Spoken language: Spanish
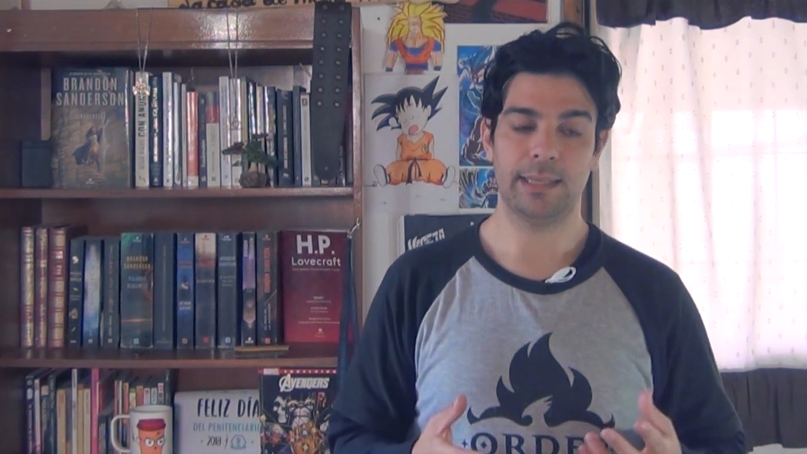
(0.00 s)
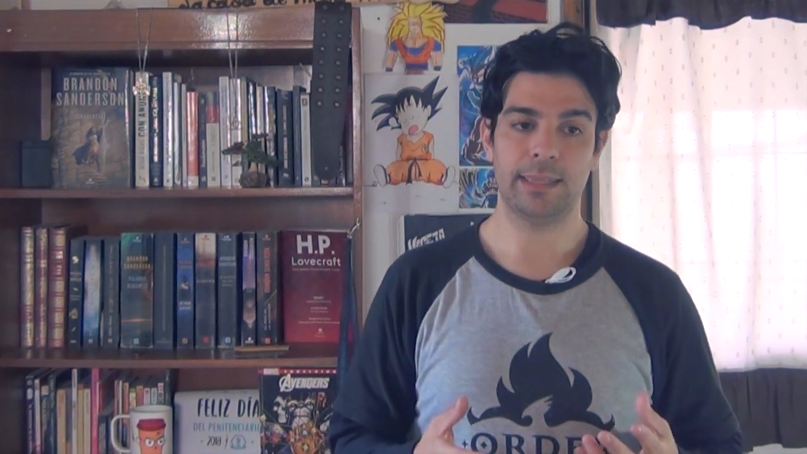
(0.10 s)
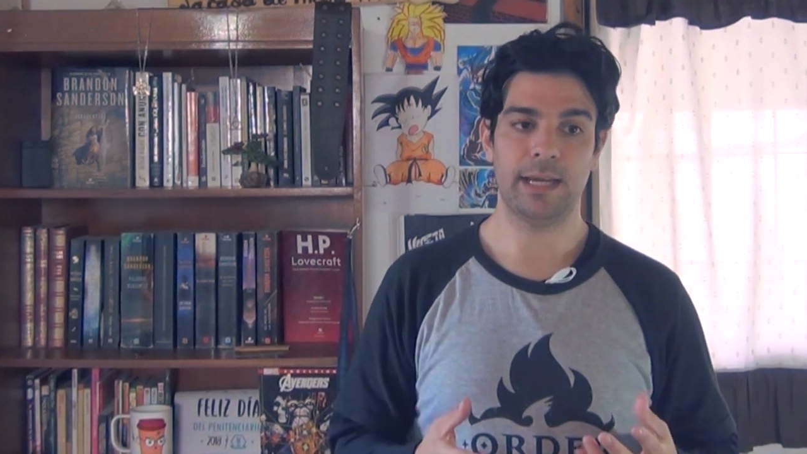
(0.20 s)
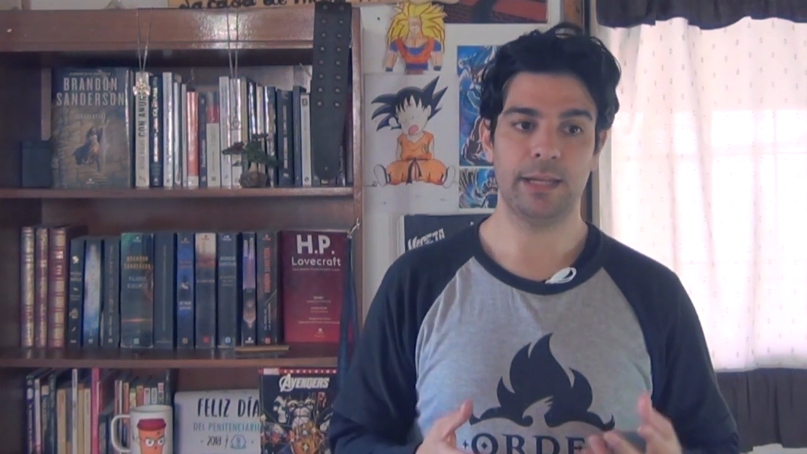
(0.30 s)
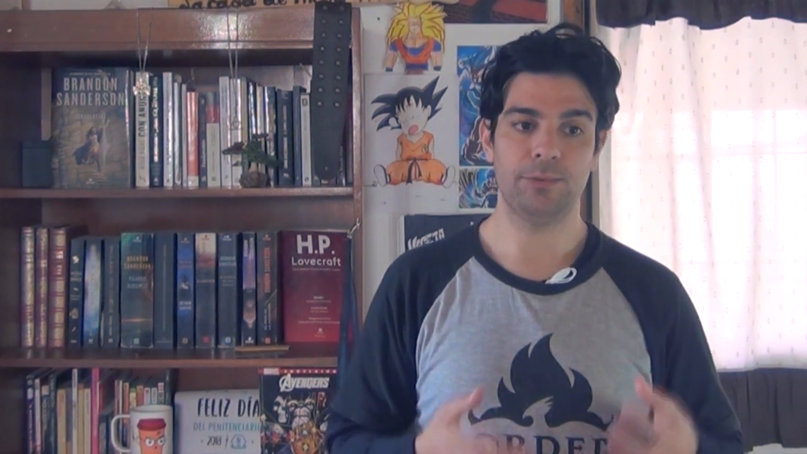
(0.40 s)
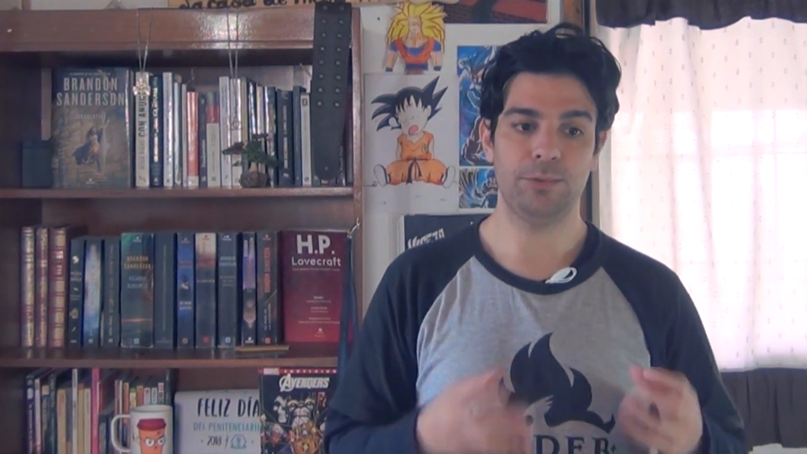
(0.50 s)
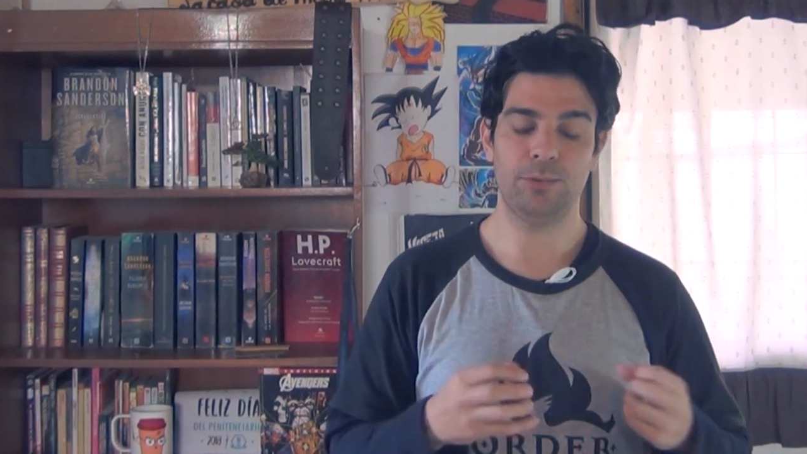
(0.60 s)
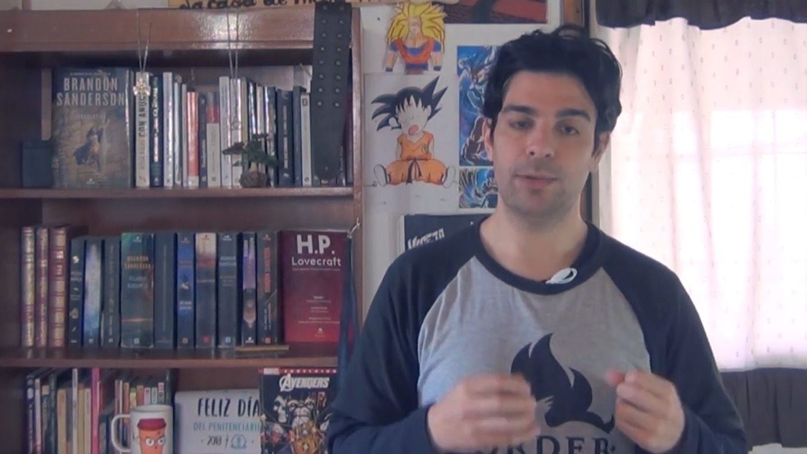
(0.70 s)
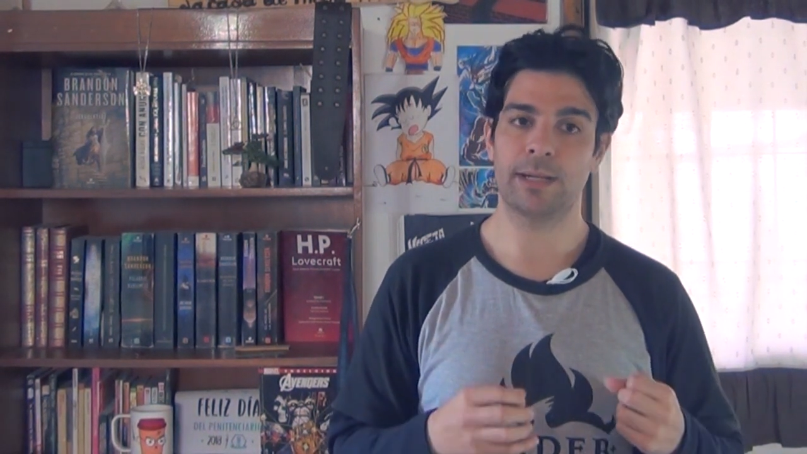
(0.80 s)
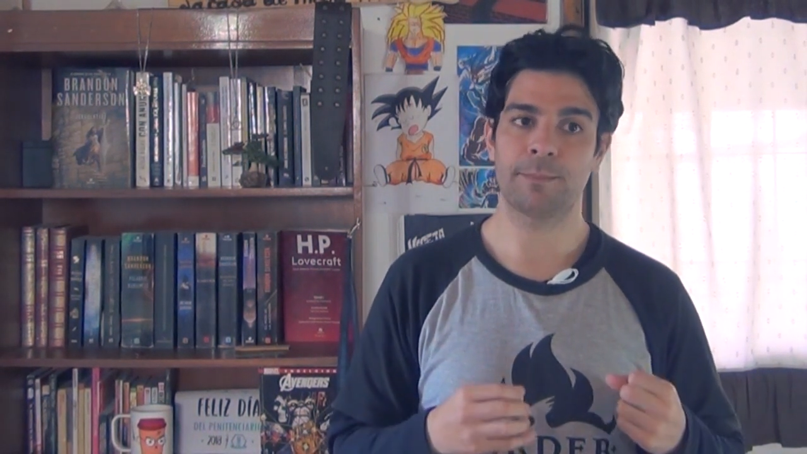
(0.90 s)
está en
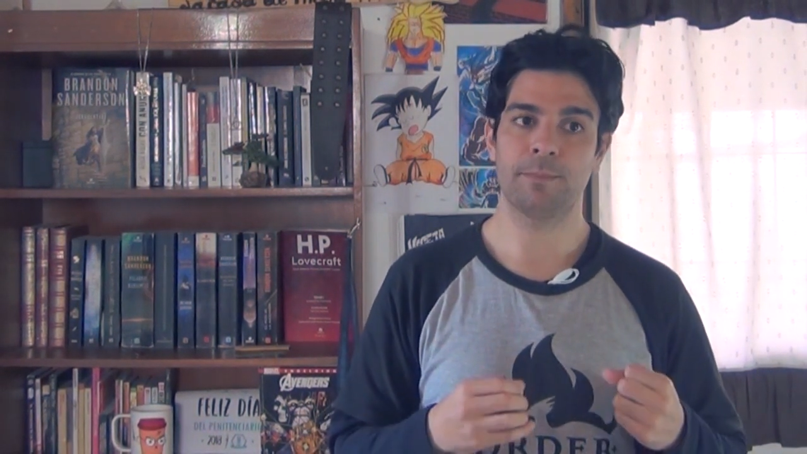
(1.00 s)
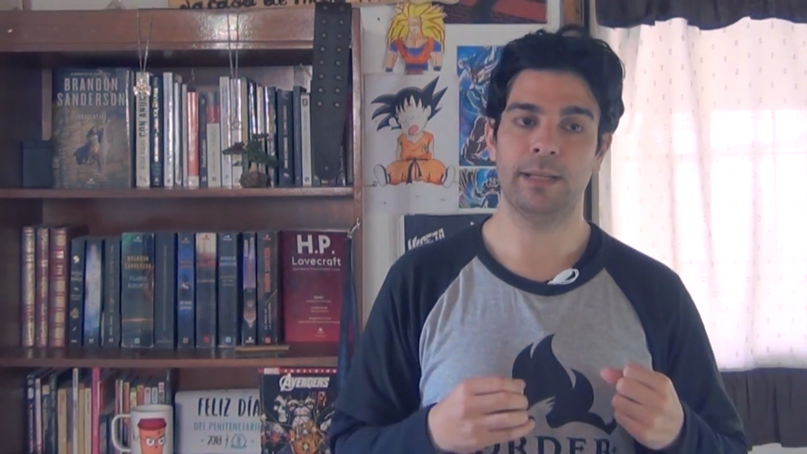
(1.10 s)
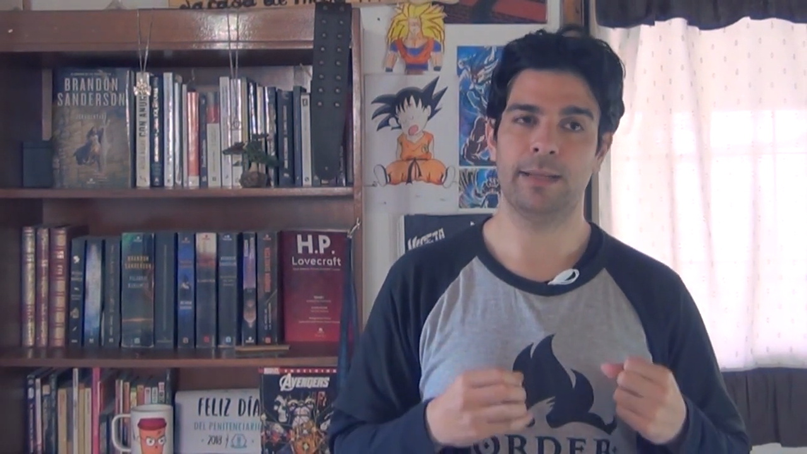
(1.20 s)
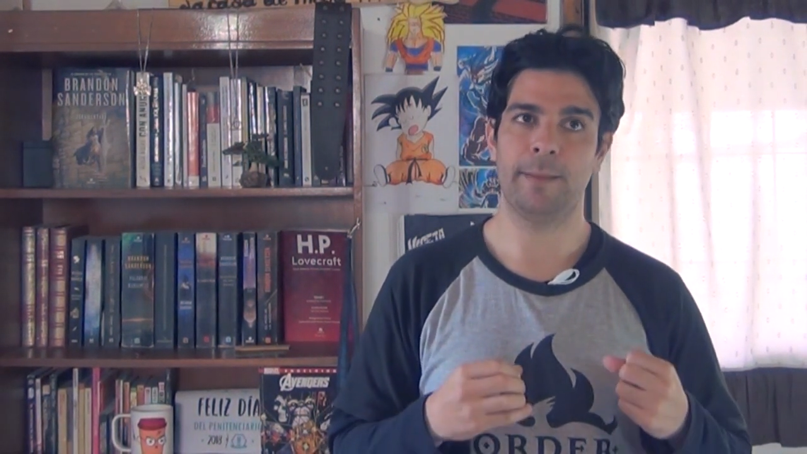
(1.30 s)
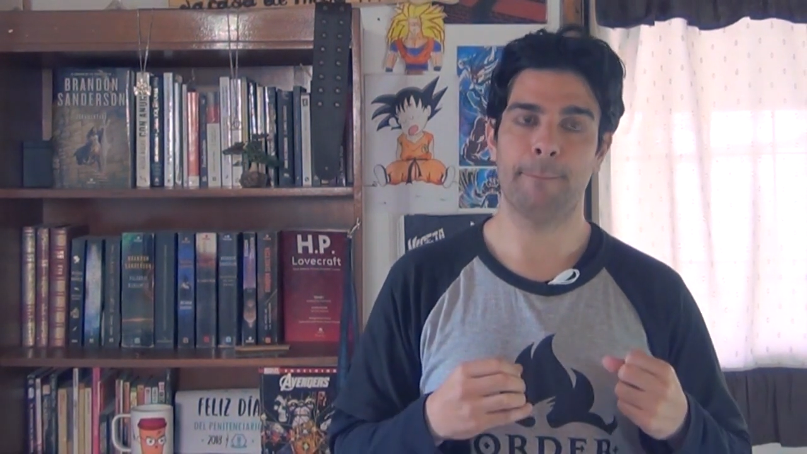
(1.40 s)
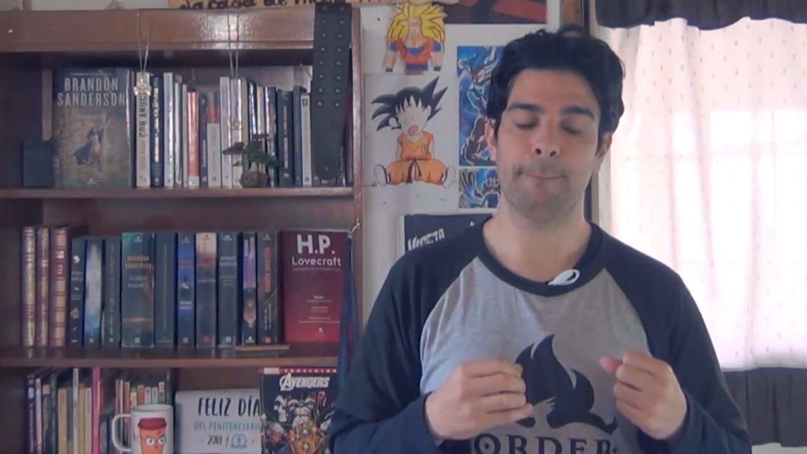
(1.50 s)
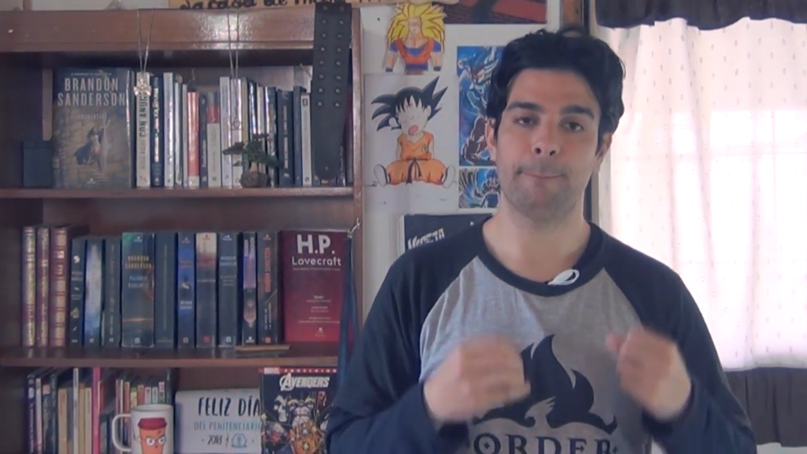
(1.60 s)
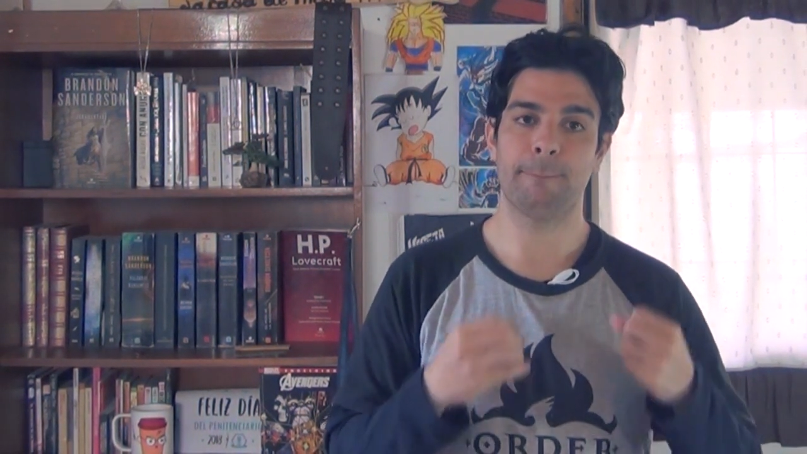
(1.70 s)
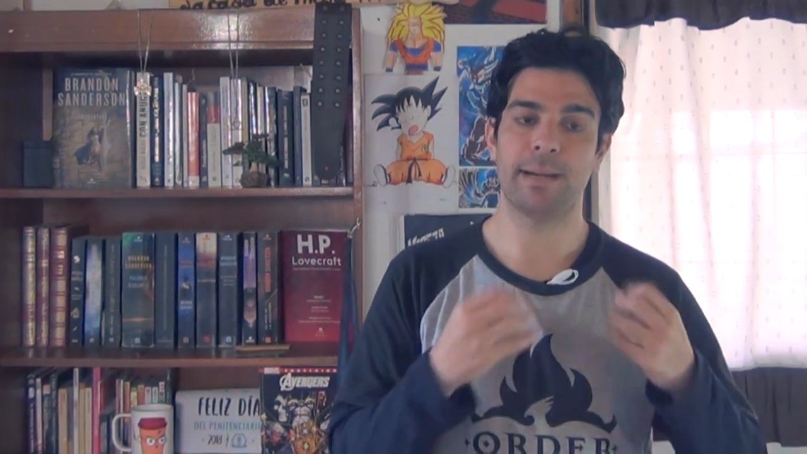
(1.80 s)
un lugar eh,